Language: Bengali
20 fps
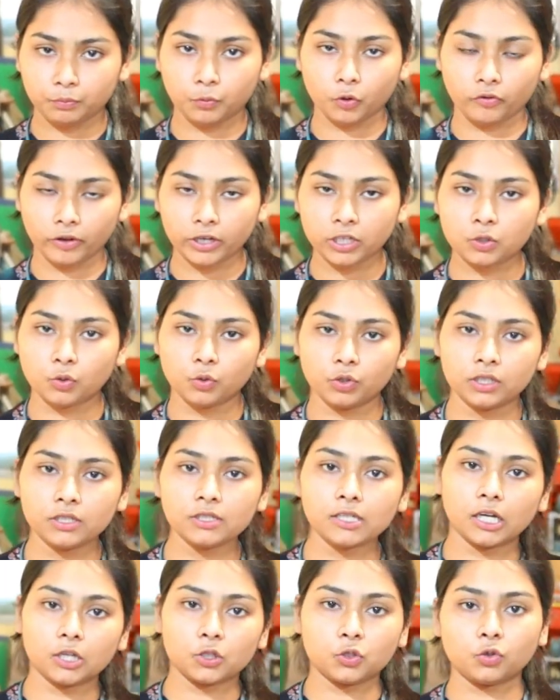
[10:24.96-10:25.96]
প্রোভাইড করি
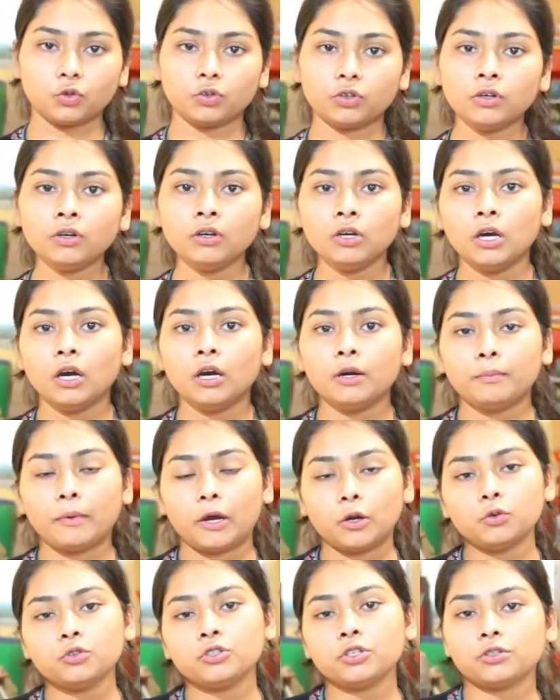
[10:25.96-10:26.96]
যার জন্য
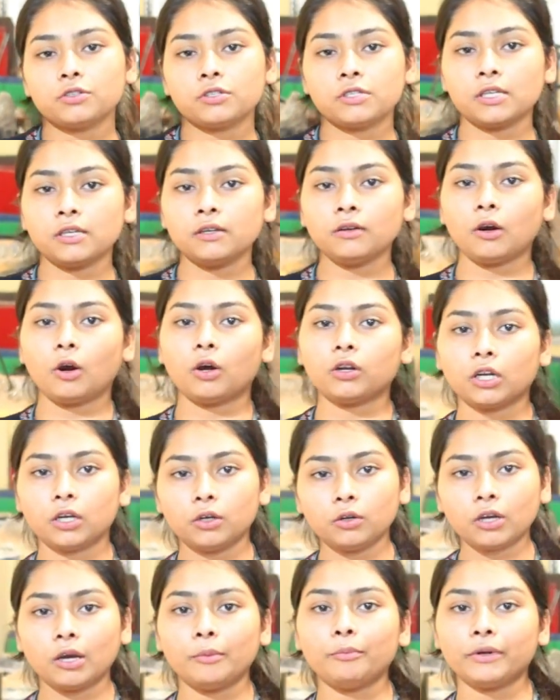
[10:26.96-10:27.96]
মানুষ হচ্ছে
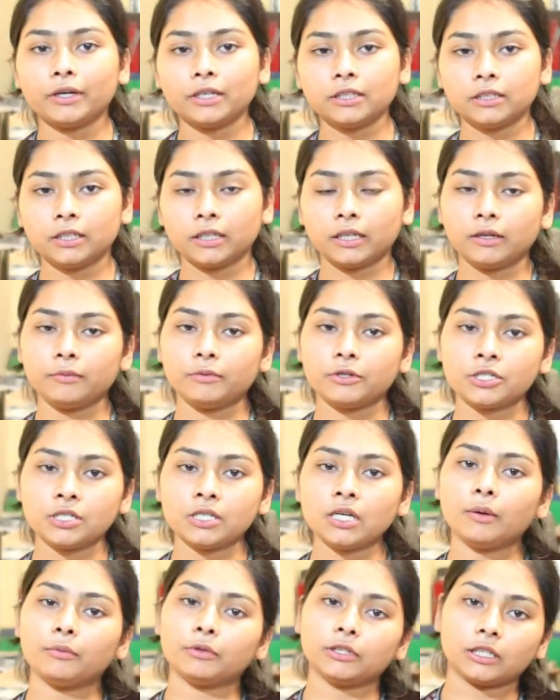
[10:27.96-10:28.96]
অন্যান্য কোম্পানির থেকে
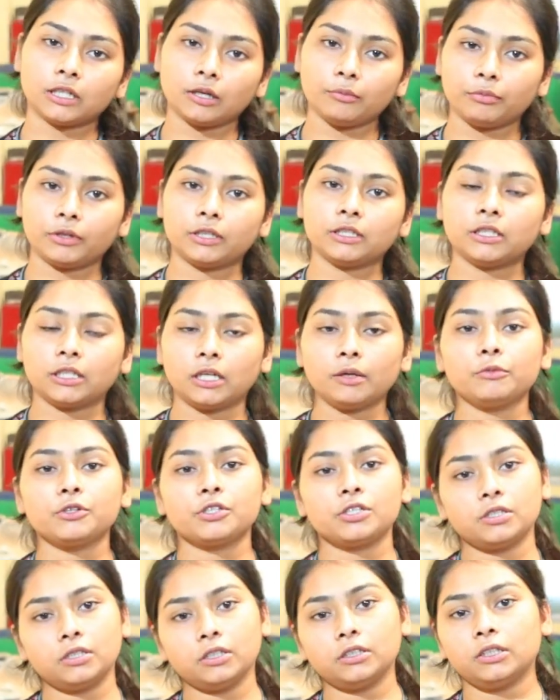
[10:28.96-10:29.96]
বেশি আমাদের কোম্পানি থেকে
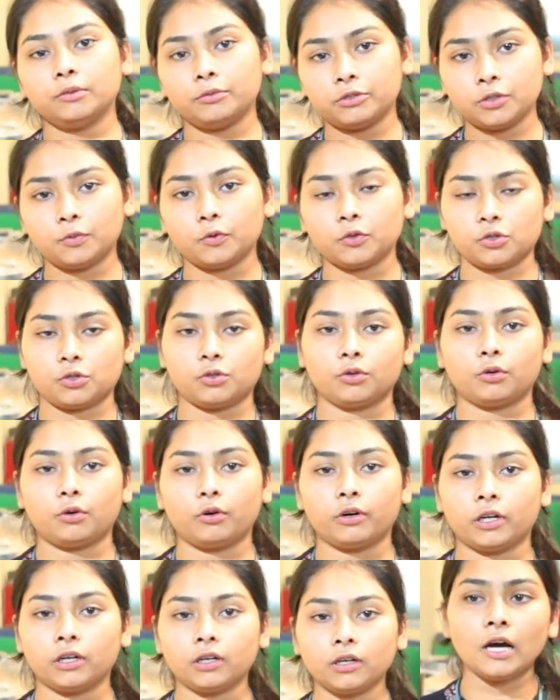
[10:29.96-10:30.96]
মেশিন নিতে বেশি পছন্দ
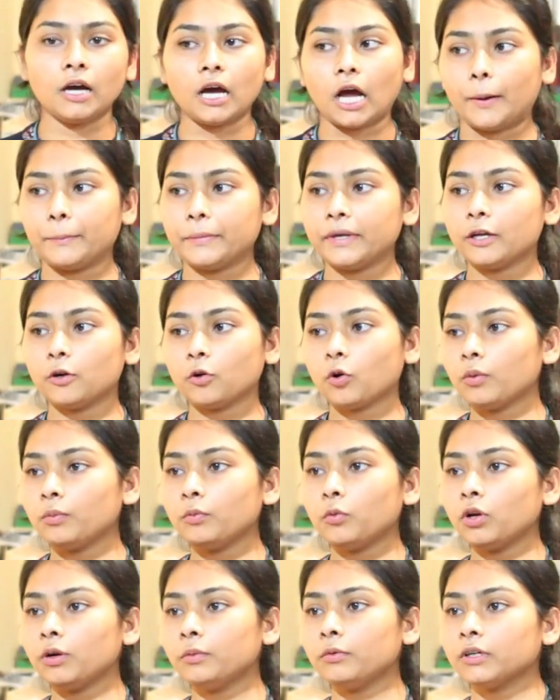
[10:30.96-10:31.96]
করেন আমি এরকম
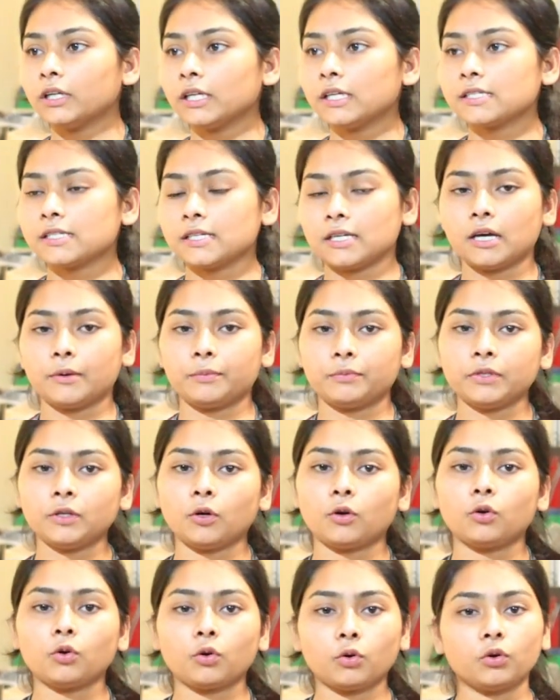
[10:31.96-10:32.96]
বলবো না যে আপনি
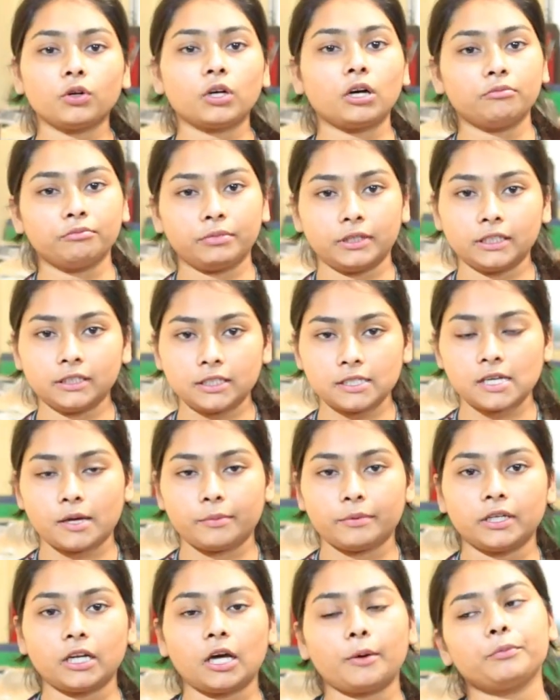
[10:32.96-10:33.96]
অন্য কোনো কোম্পানিতে
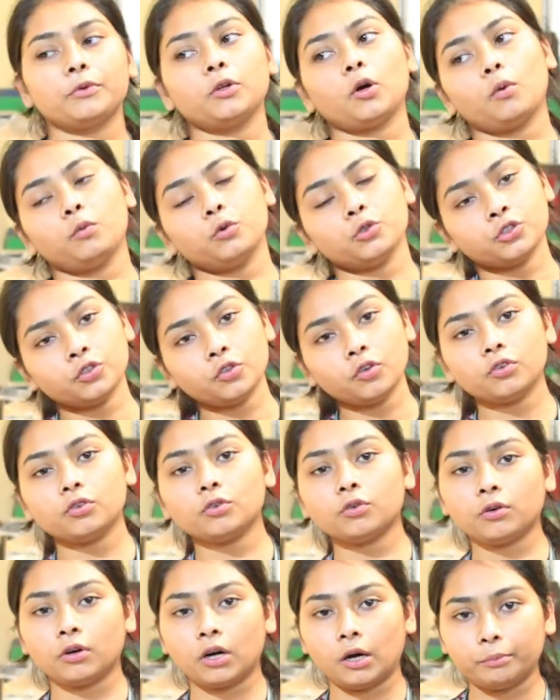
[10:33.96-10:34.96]
যাবেন না আপনি অবশ্যই
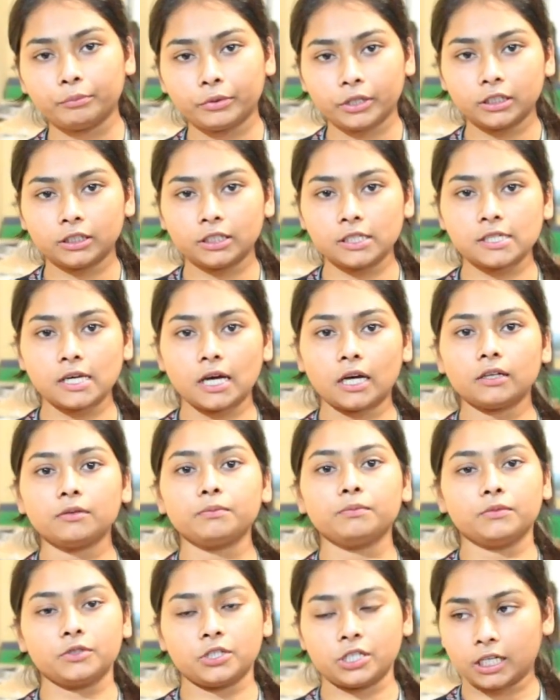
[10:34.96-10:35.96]
অন্য কোম্পানিতে যান
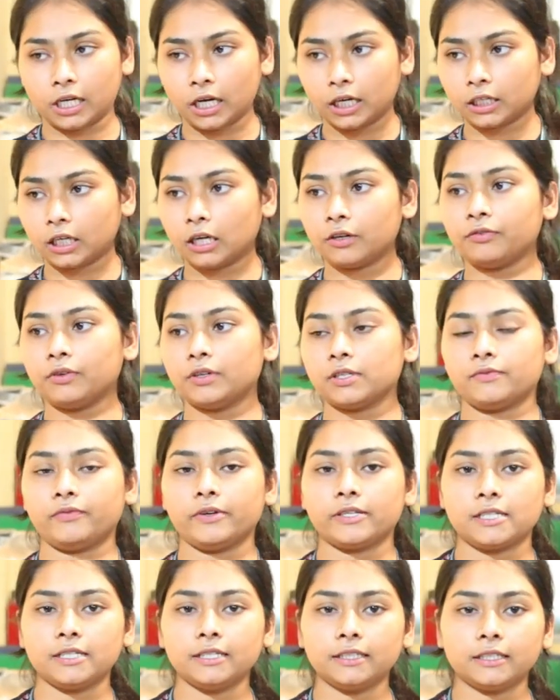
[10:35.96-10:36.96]
সেখানকার
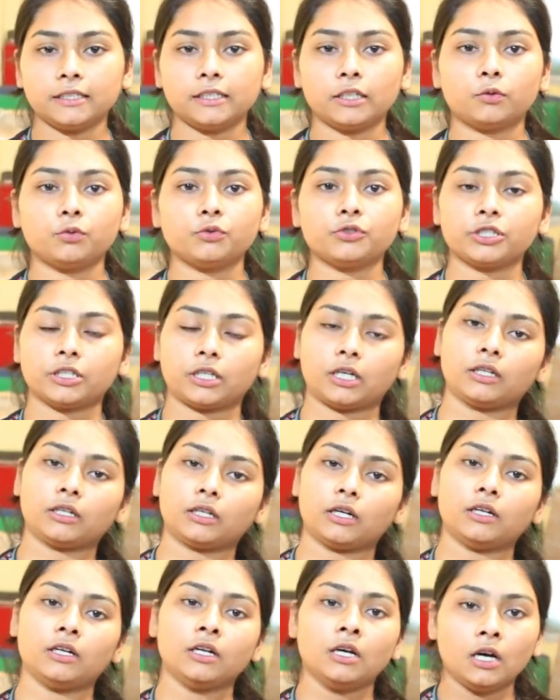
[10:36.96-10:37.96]
ফেসিলিটি দেখুন
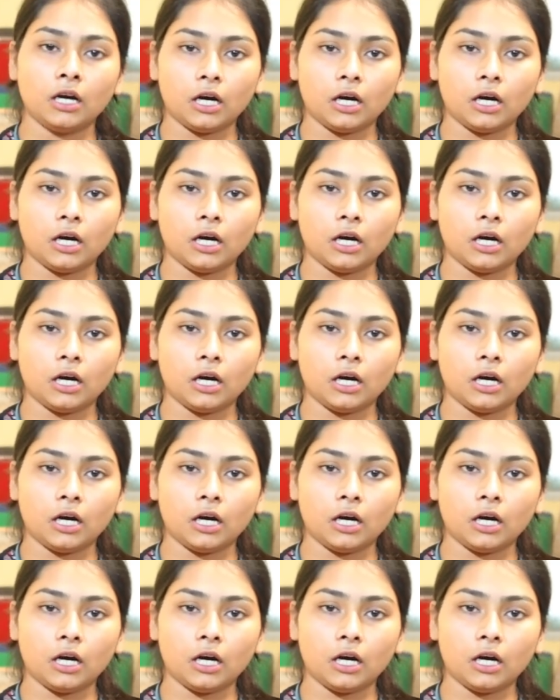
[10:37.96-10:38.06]
সেখানকার